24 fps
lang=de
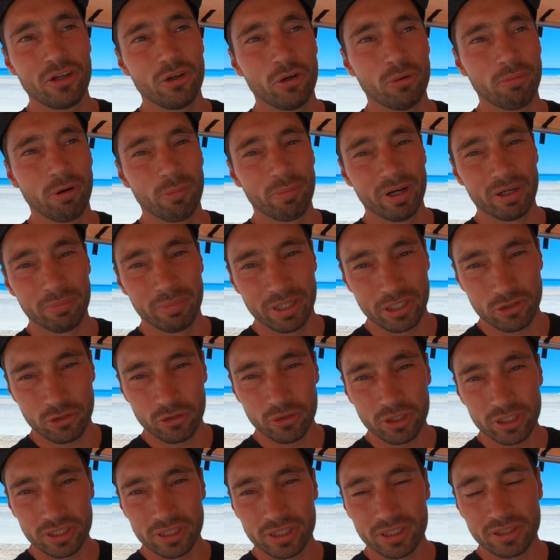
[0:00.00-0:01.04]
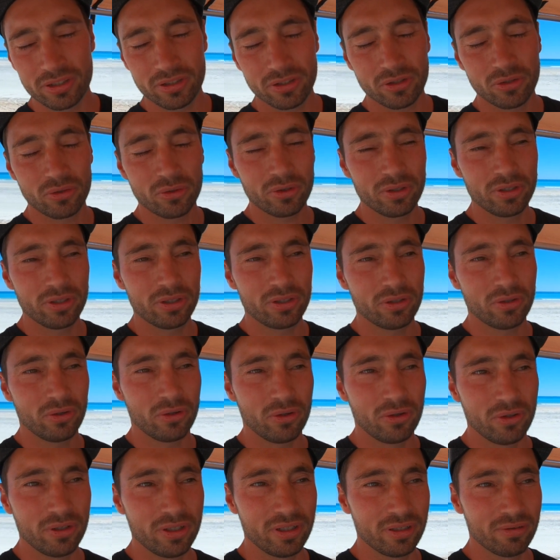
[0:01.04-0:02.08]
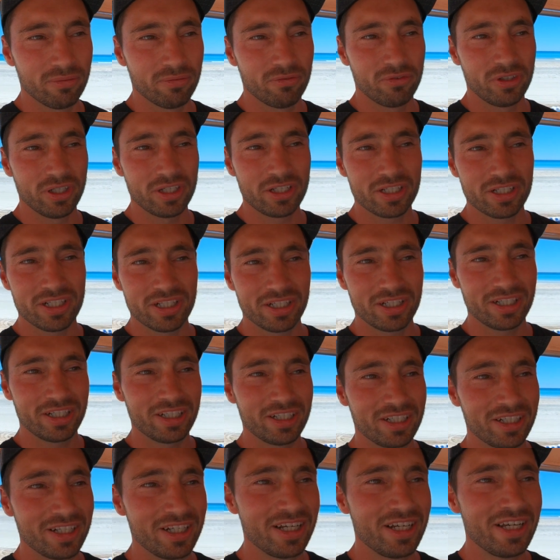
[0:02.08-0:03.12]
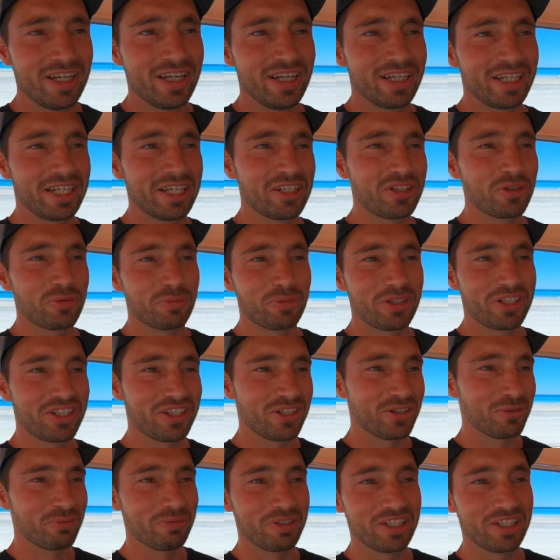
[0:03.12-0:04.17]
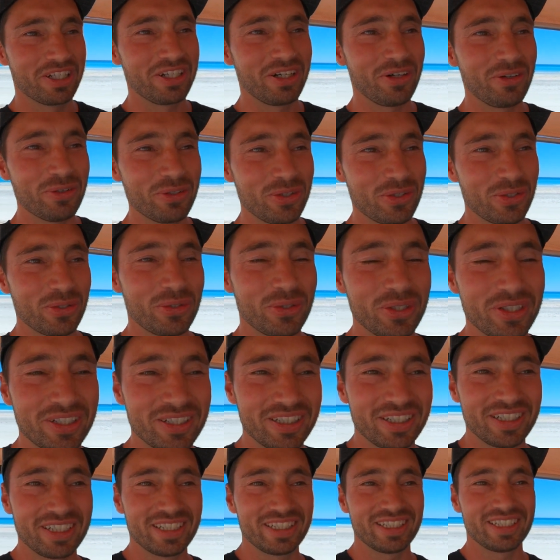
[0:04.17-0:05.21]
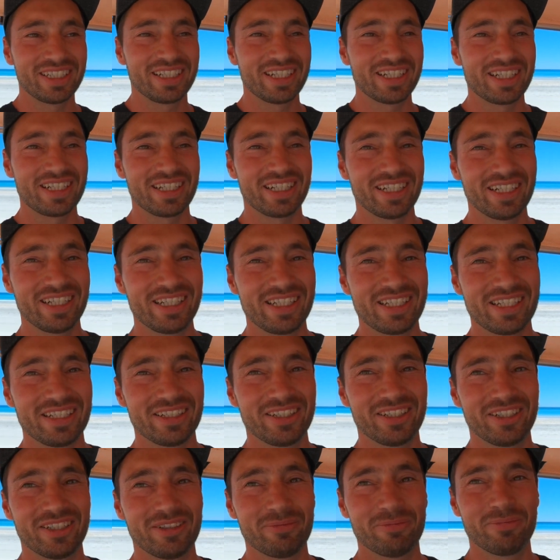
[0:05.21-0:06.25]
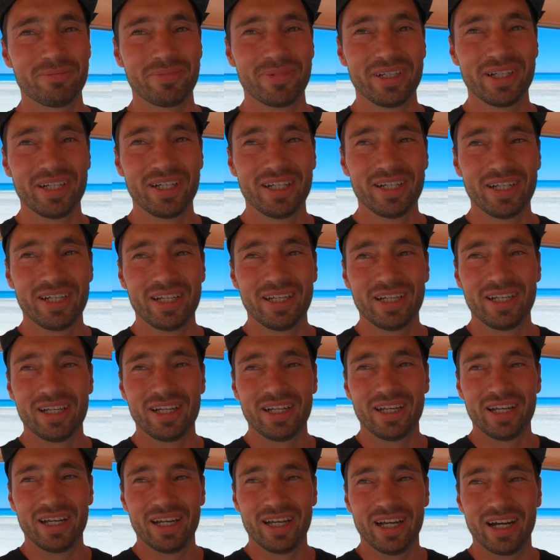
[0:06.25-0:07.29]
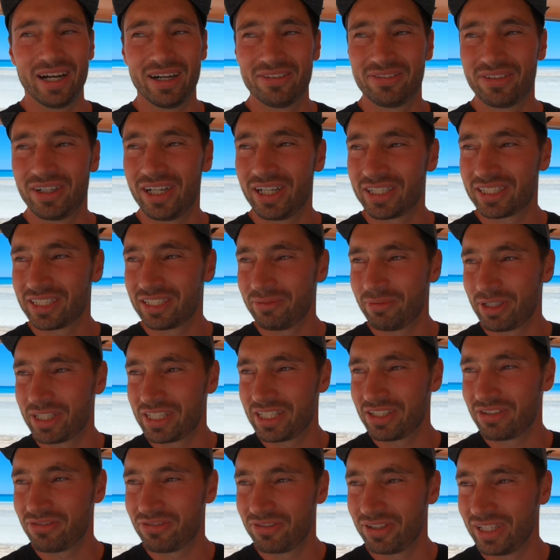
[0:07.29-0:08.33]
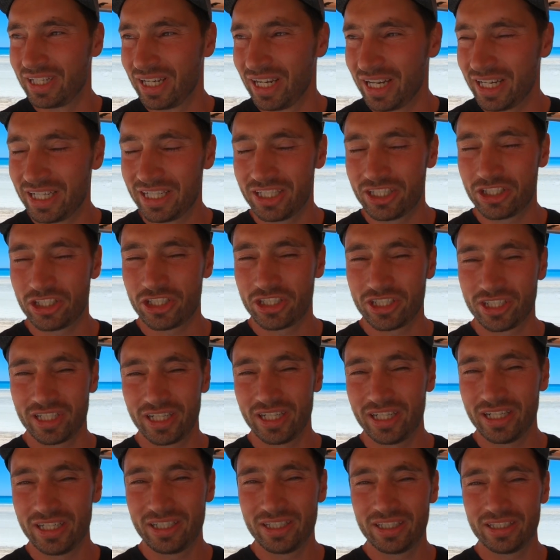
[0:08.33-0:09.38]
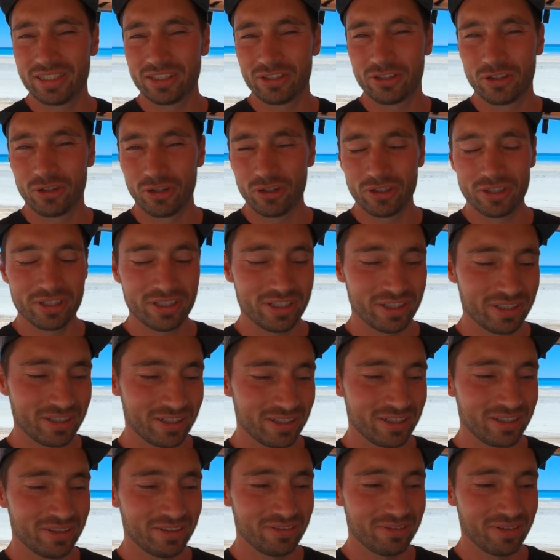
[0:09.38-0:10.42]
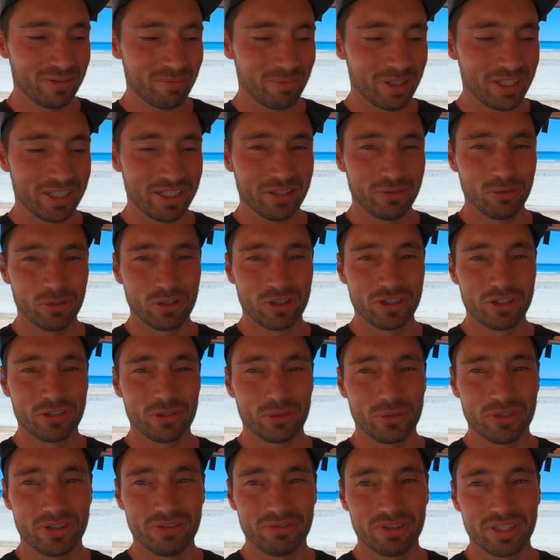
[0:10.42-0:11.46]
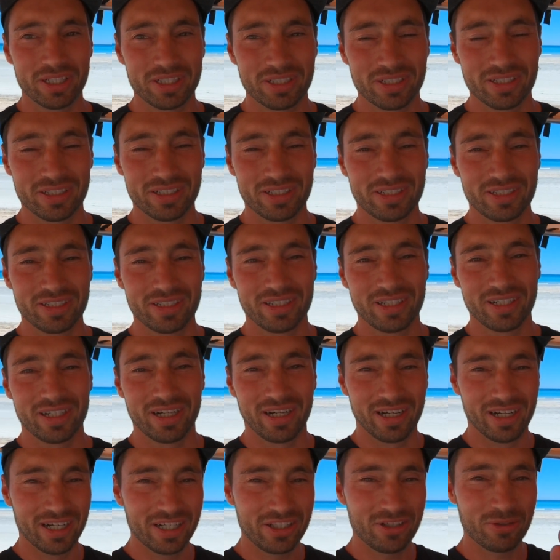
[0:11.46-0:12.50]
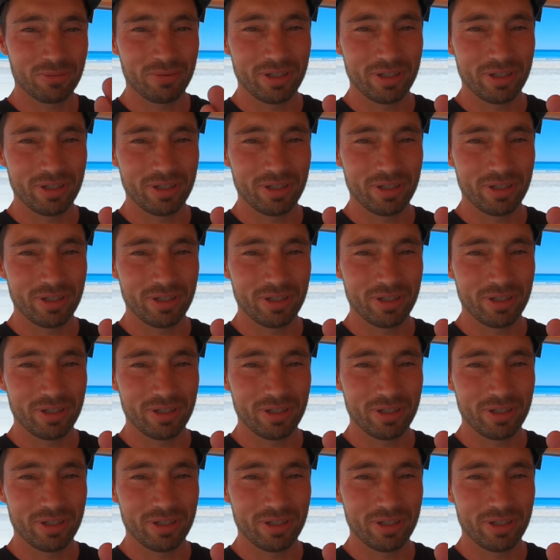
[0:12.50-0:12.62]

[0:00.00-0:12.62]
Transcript: über meinen persönlichen Hintergrund und im vierten Teil geht es ein bisschen um die Grauzone. Das heißt, ähm, ja, Fragen, die man sich vielleicht stellen könnte, wenn man hier wirklich unterwegs ist. Also